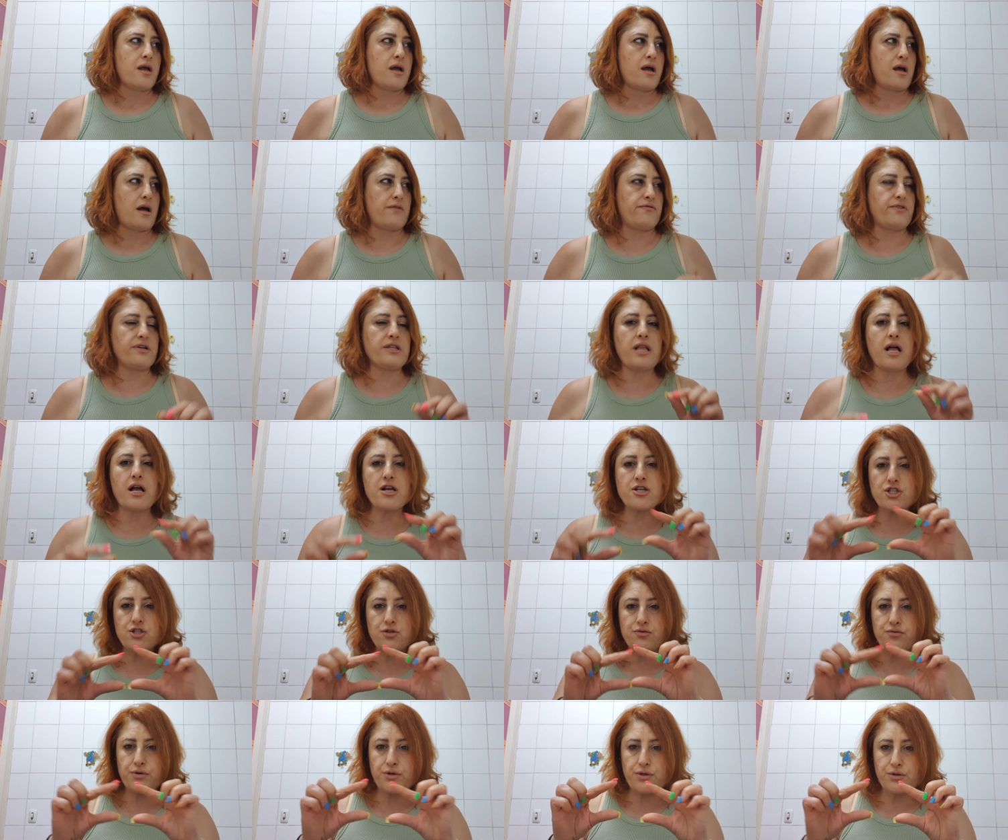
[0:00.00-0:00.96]

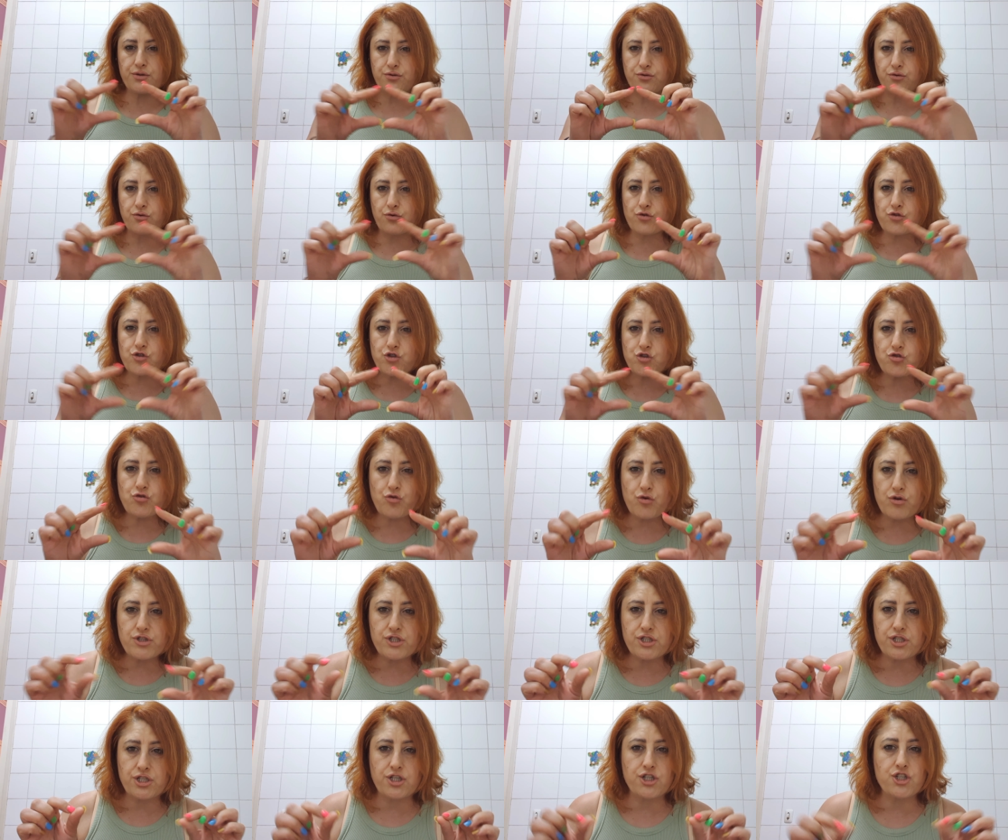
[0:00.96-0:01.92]
вылаживают
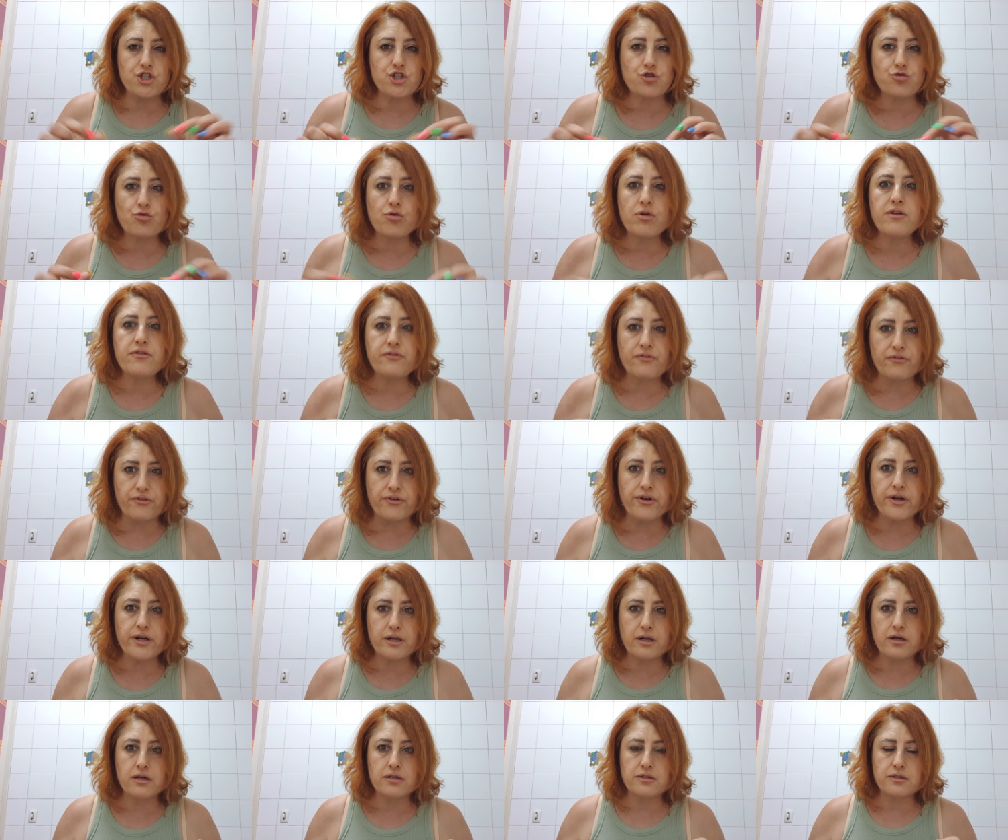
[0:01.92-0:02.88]
кусочки, что им
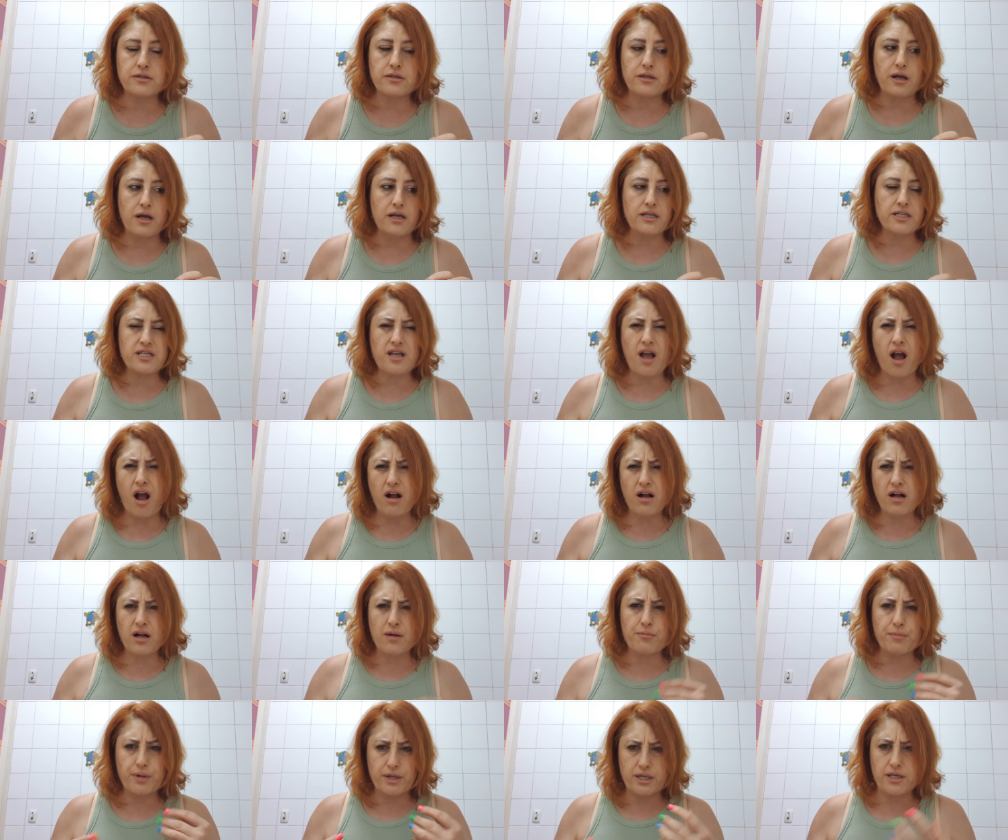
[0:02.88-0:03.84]
выгодно,
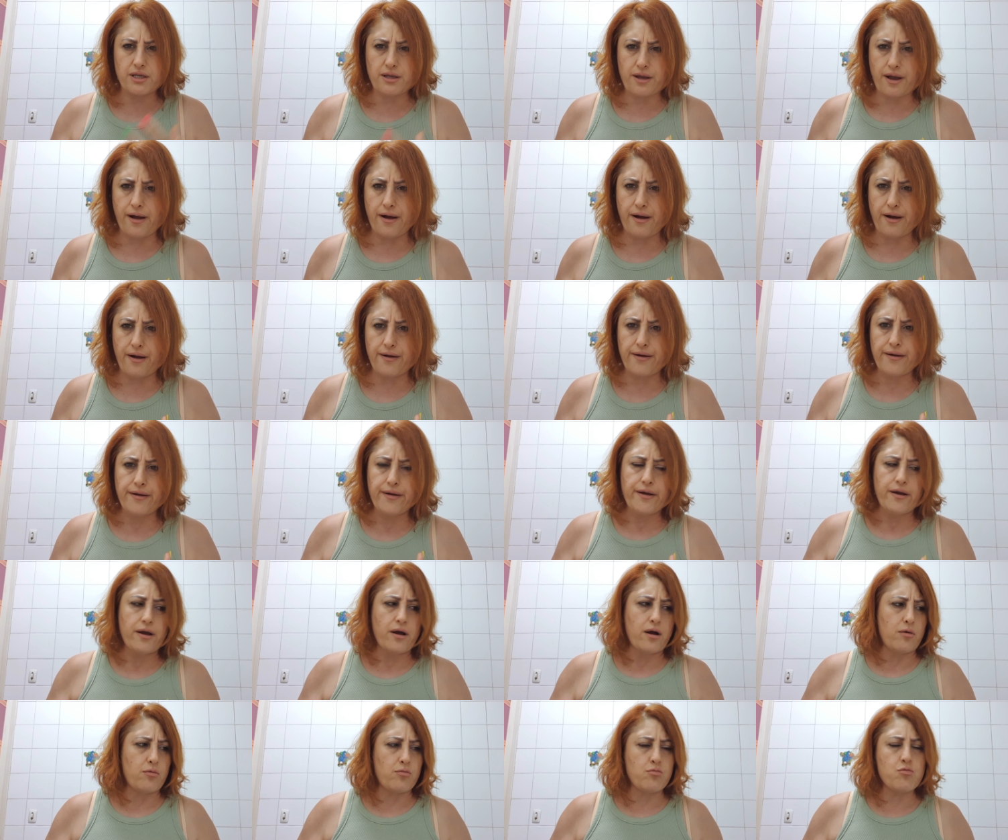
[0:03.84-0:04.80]
якобы я
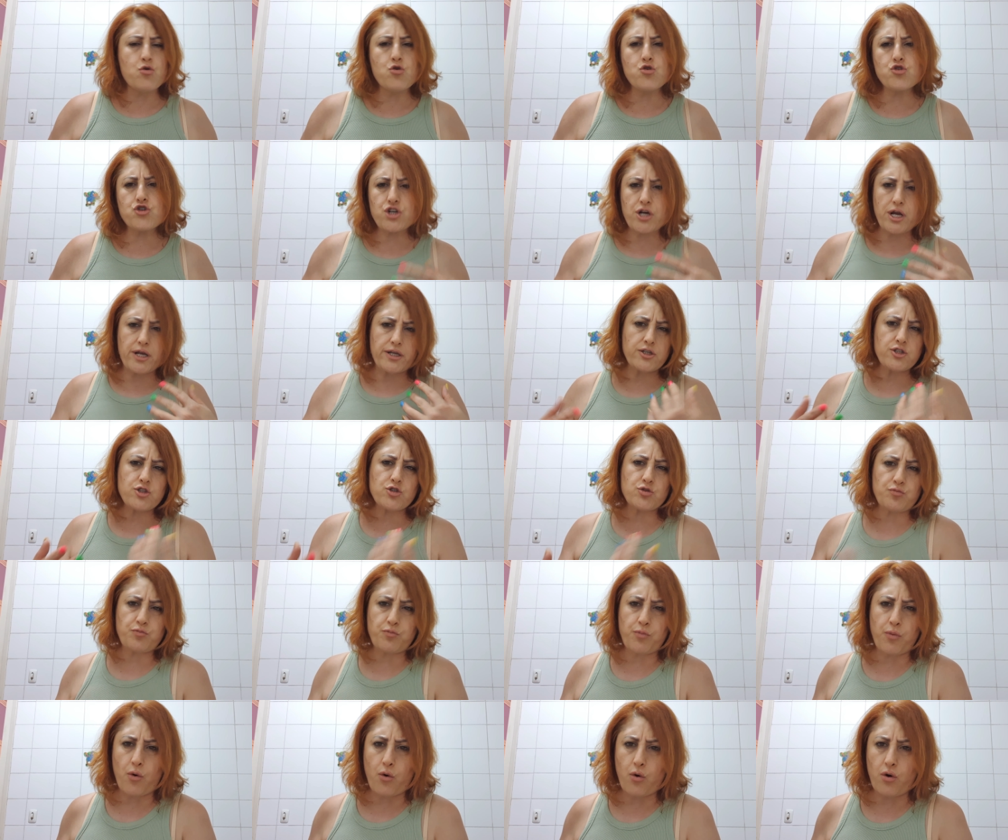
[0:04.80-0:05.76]
мужа
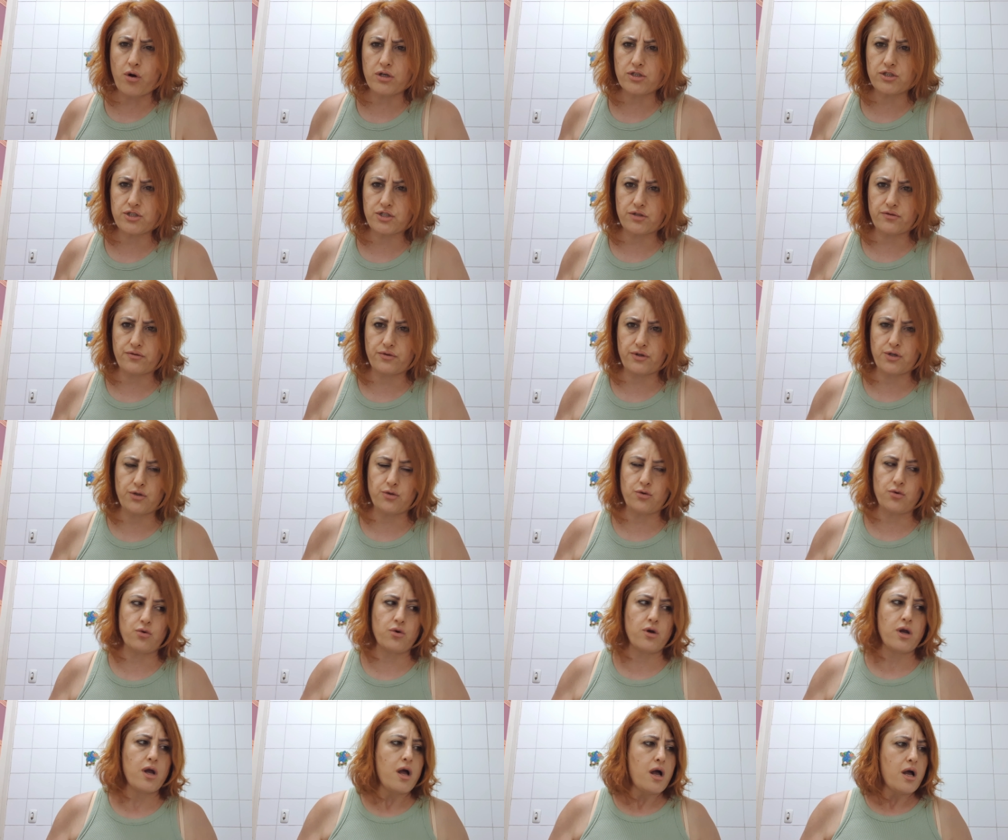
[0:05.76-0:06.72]

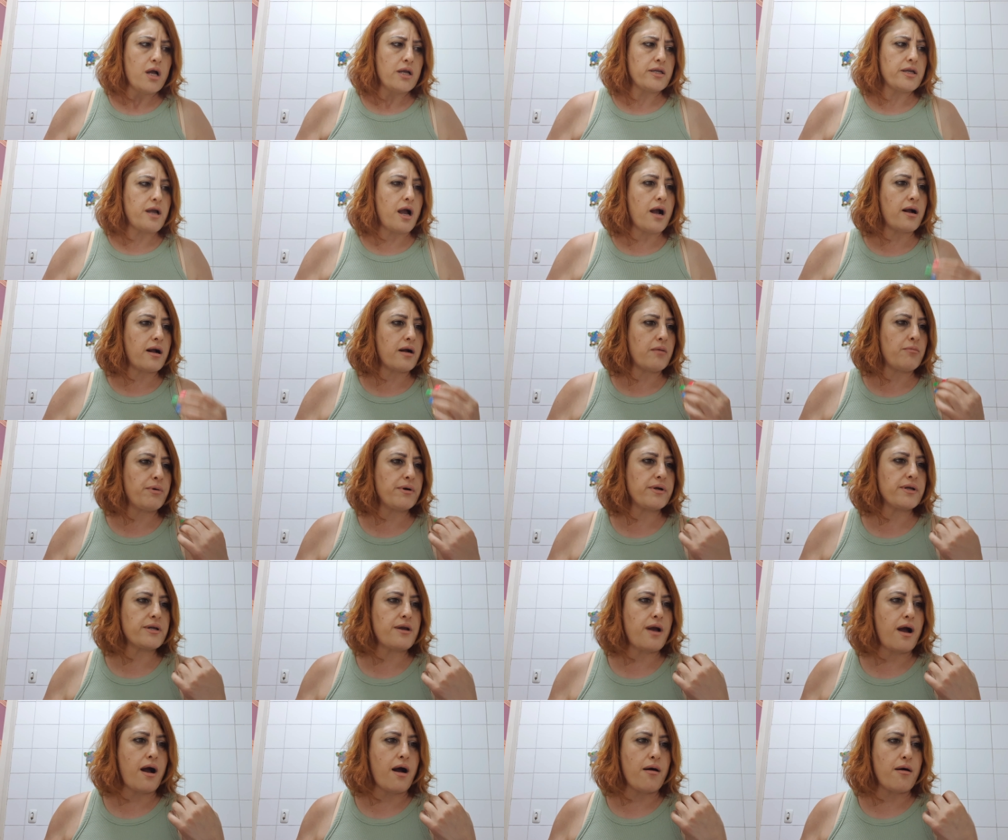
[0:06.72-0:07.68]
использую, якобы
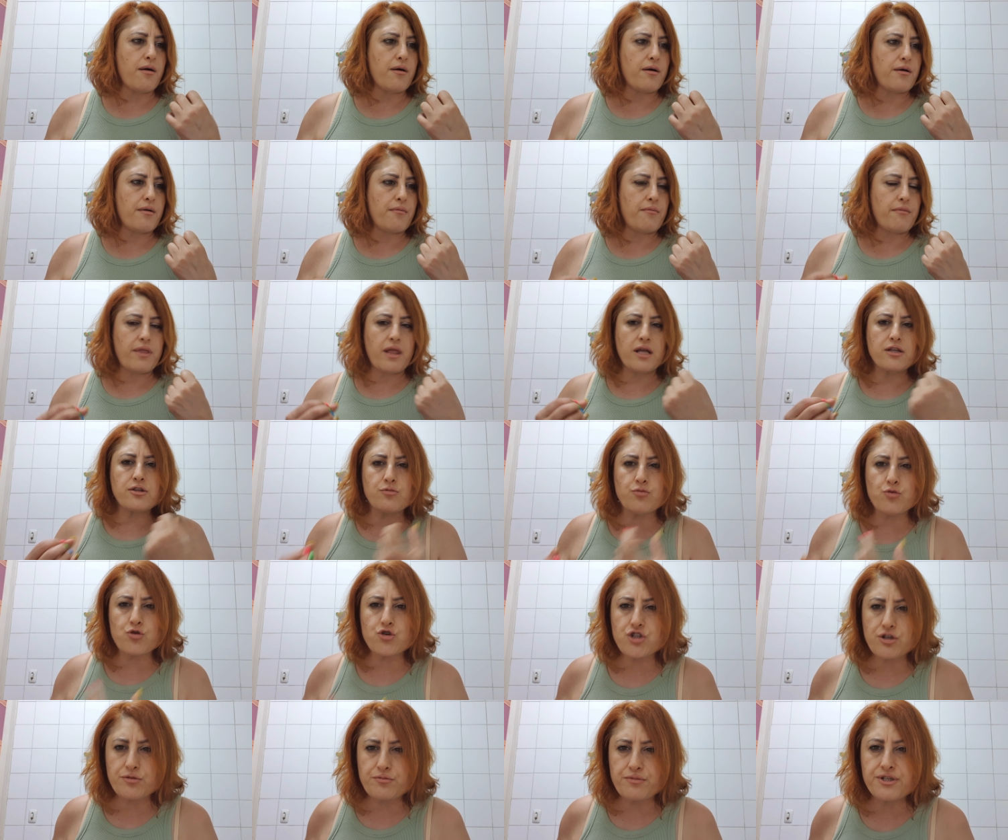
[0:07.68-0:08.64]
я над
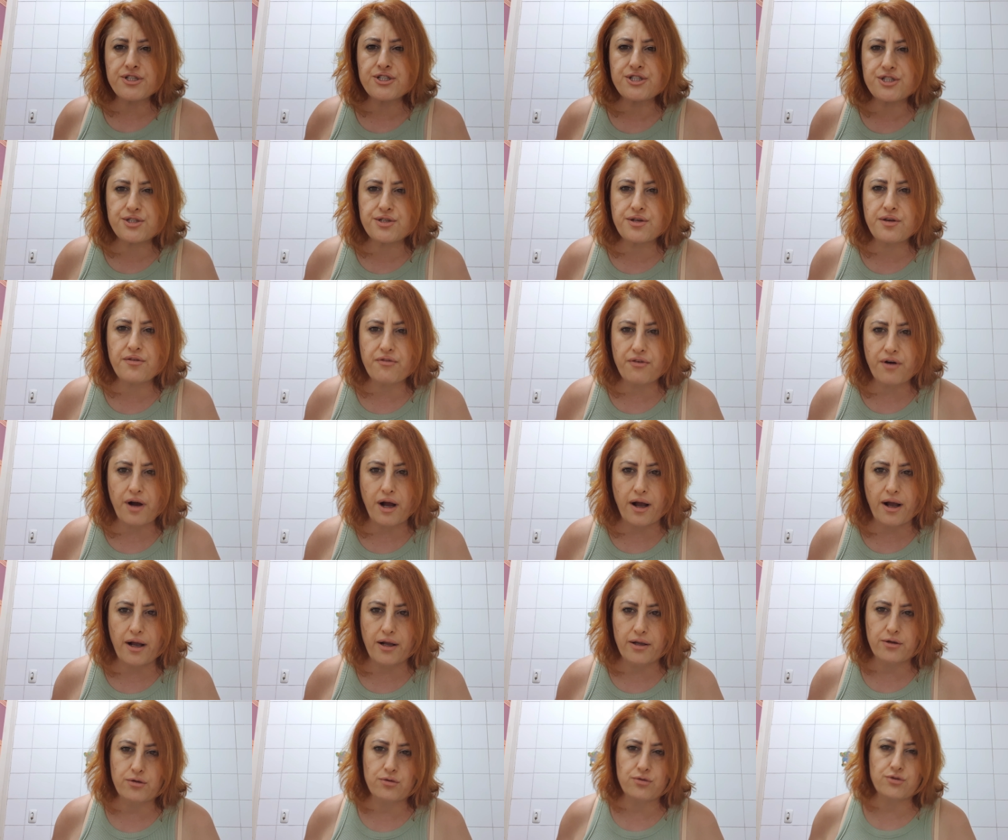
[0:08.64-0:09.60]
мужем
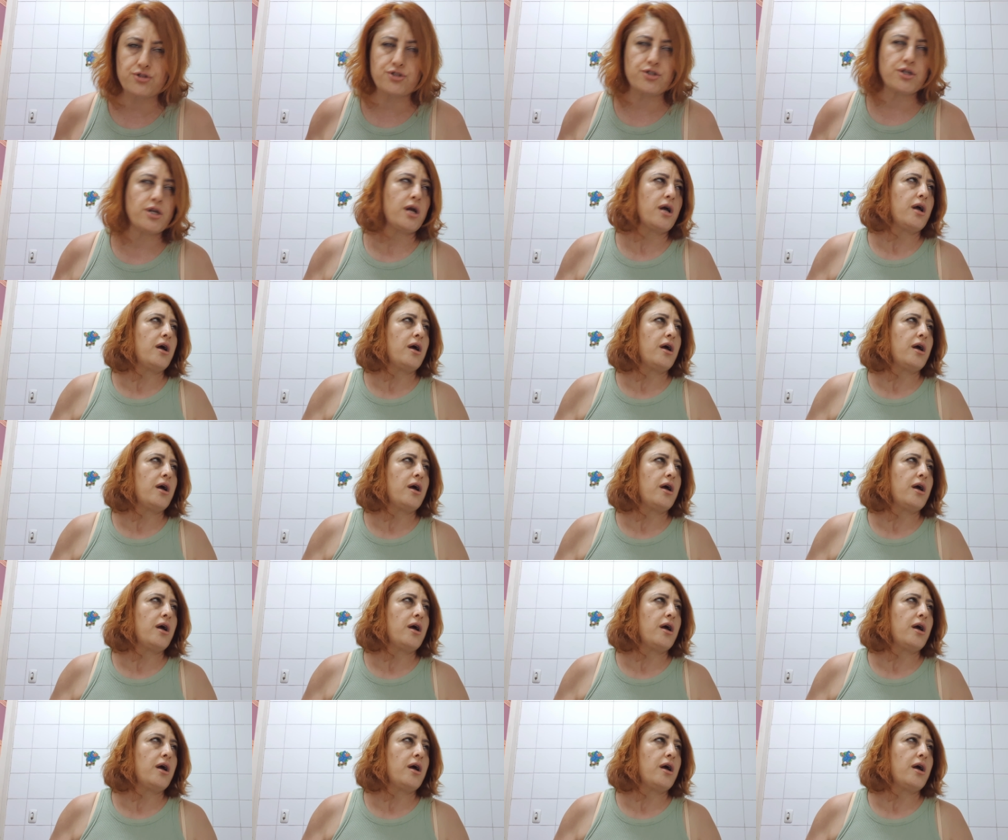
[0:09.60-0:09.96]
издеваюсь,